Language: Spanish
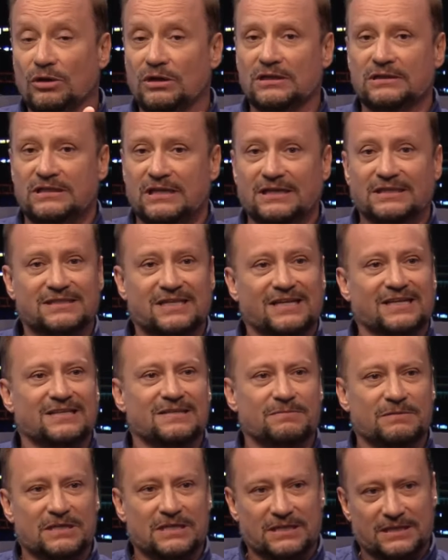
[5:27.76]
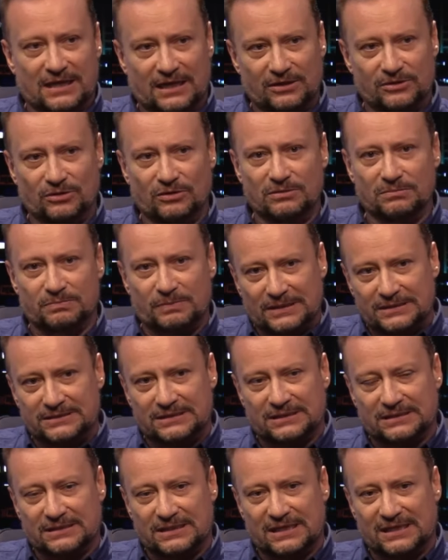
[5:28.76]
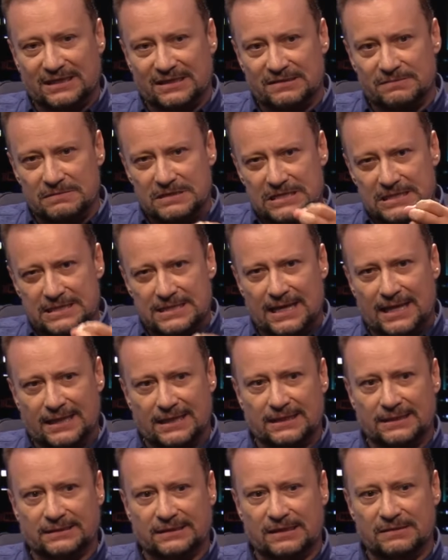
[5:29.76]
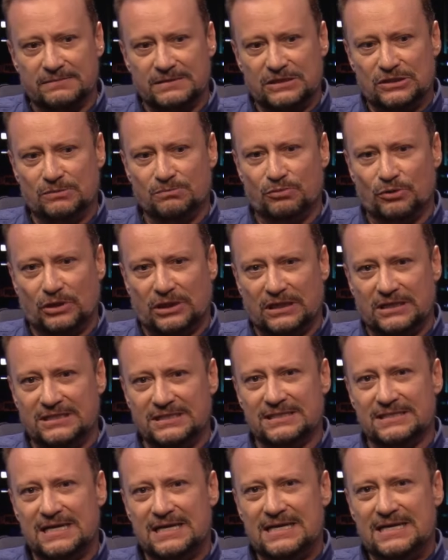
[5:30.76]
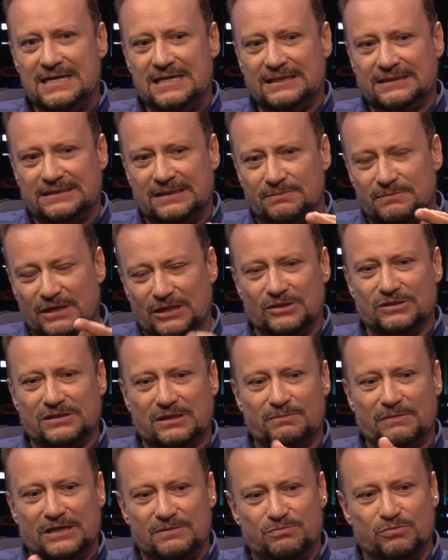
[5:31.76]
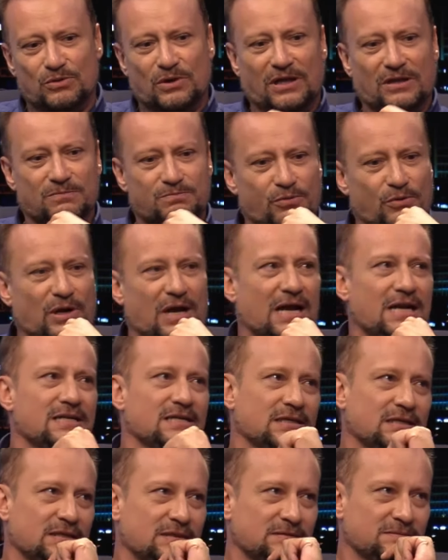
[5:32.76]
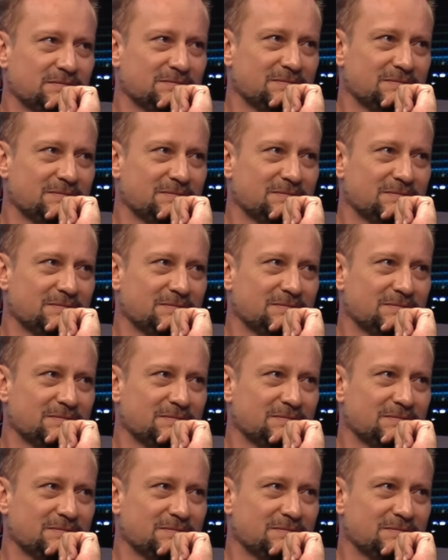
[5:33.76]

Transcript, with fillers: le tienes credibilidad, no le prestas credibilidad a la televisión porque dices, este medio está manipulado por alguien.